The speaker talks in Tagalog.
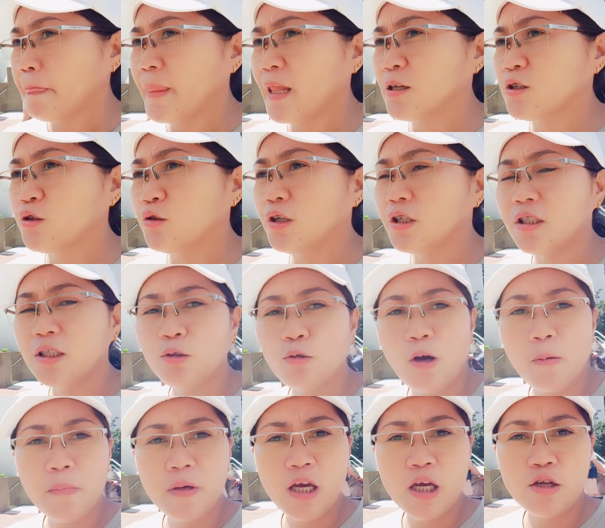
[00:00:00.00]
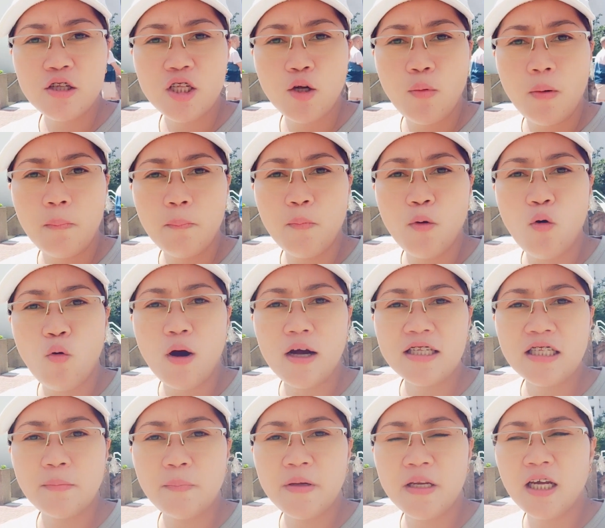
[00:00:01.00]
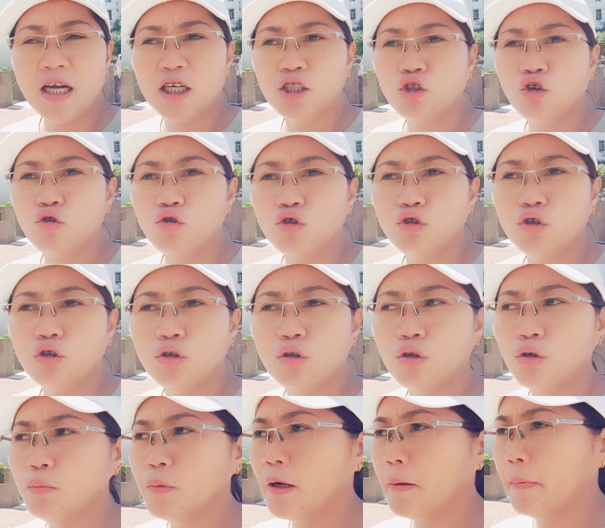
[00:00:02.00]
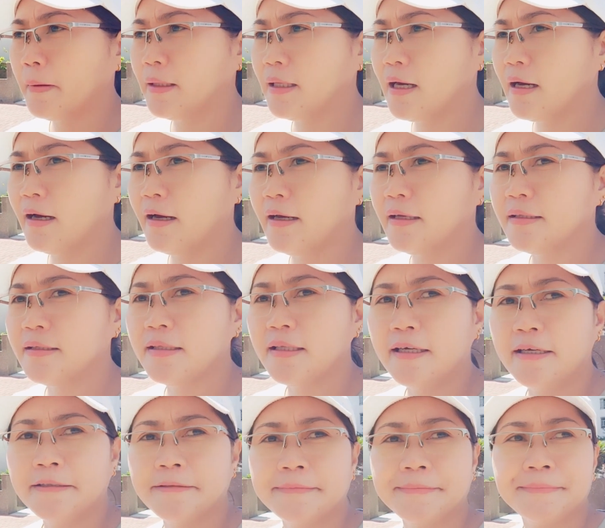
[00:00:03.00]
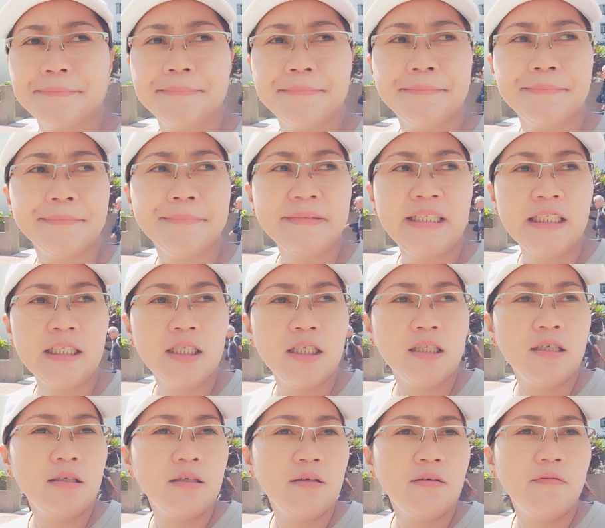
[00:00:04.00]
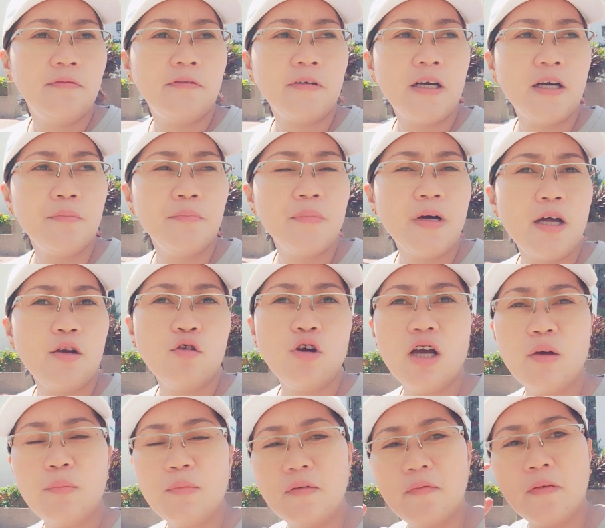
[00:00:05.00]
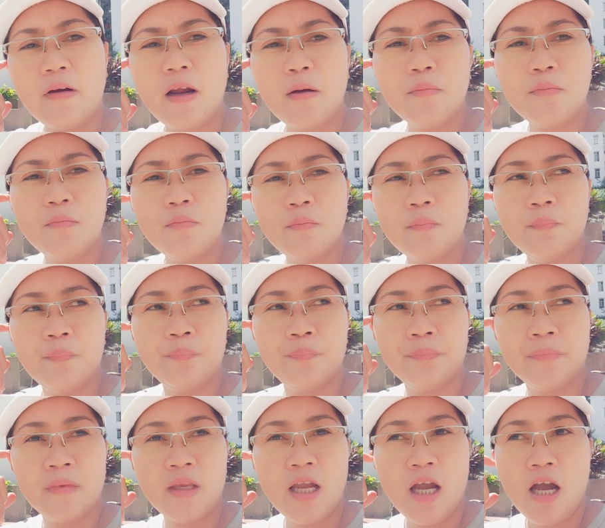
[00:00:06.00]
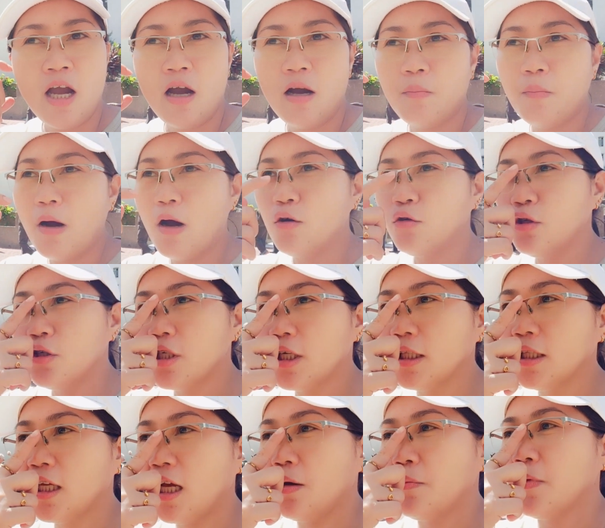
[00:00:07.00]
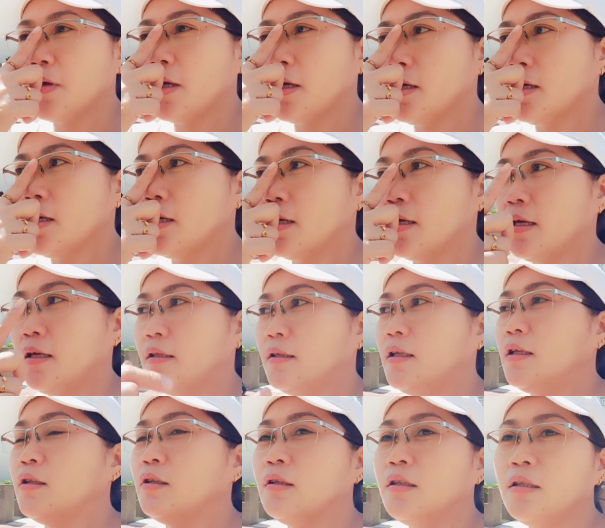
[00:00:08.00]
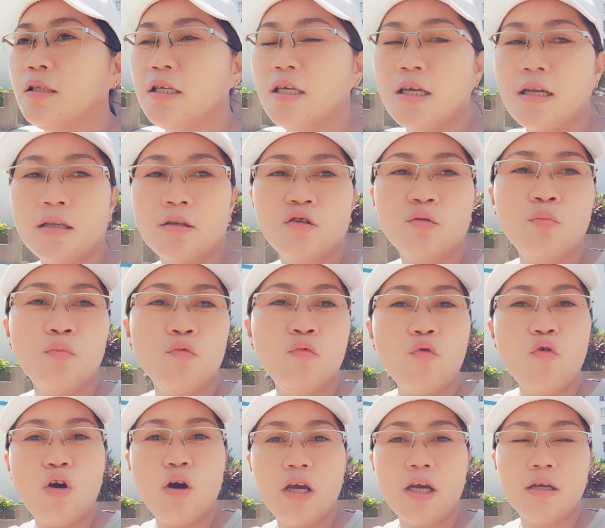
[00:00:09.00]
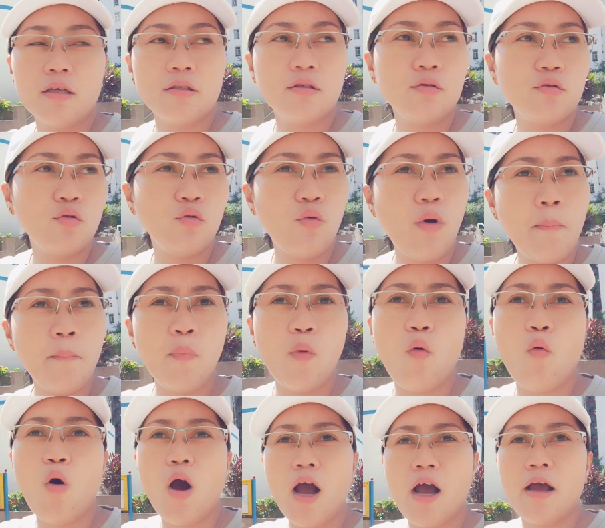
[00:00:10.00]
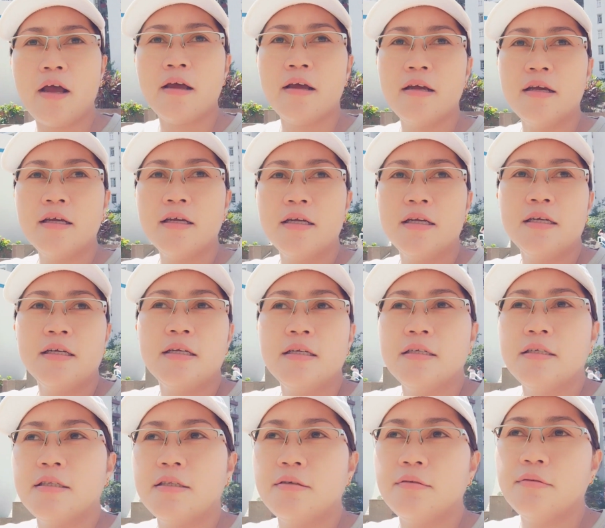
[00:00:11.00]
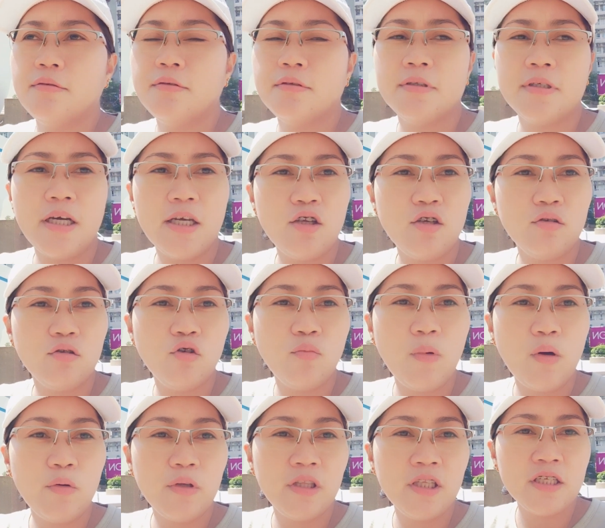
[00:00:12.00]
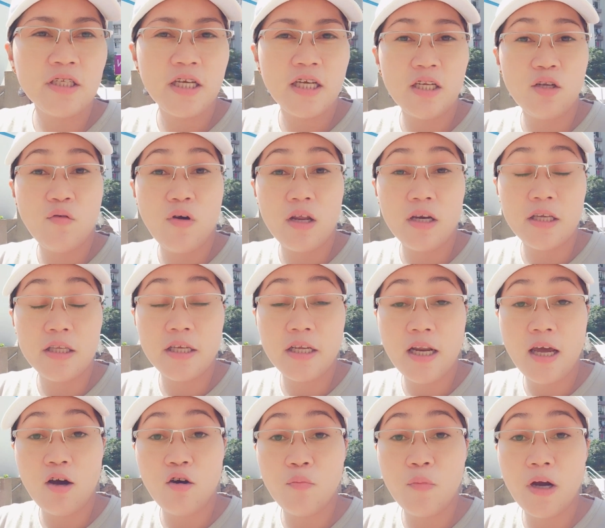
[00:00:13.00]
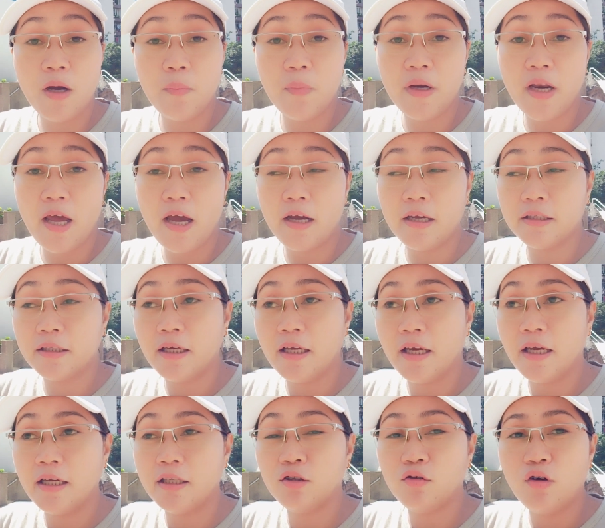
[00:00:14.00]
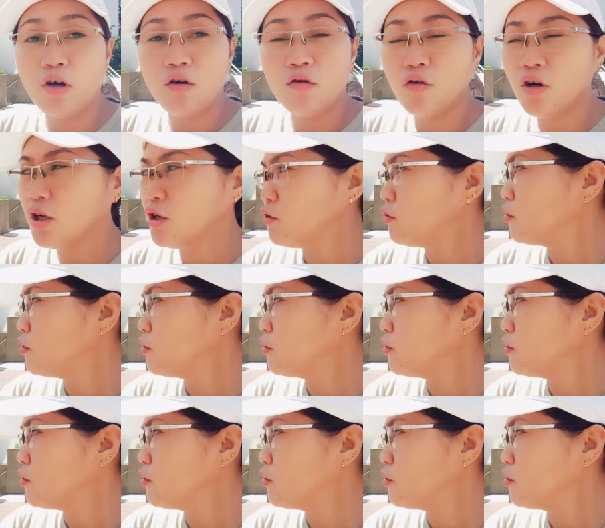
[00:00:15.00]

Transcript: So, nandito kami ngayon sa Pampoa sa pinakadulo-dulo mga padangat ng from, ano kami, from Maunshan kami and then here to, to Wampoa. So, ayun, tumawid na siya. Iniwanan niya na ako mga padangat kaya ito ako ngayon.